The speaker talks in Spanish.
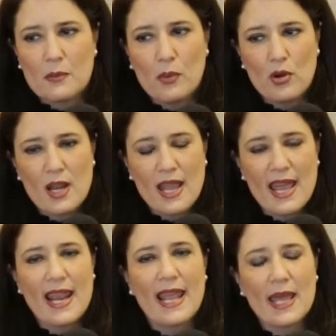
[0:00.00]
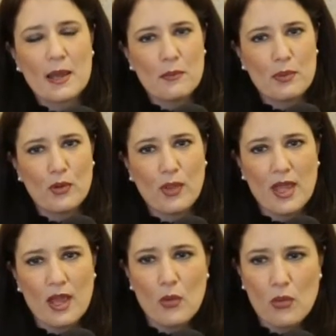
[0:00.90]
pone el ejemplo
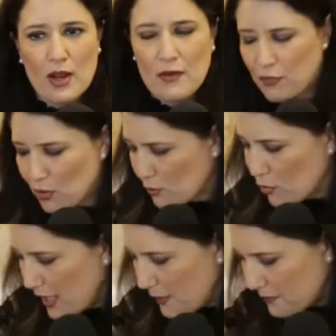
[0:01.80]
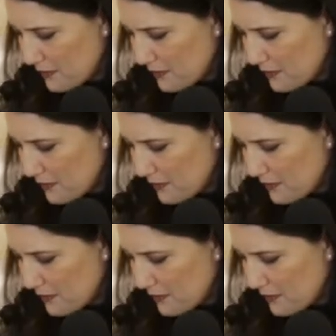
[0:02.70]
de una fórmula,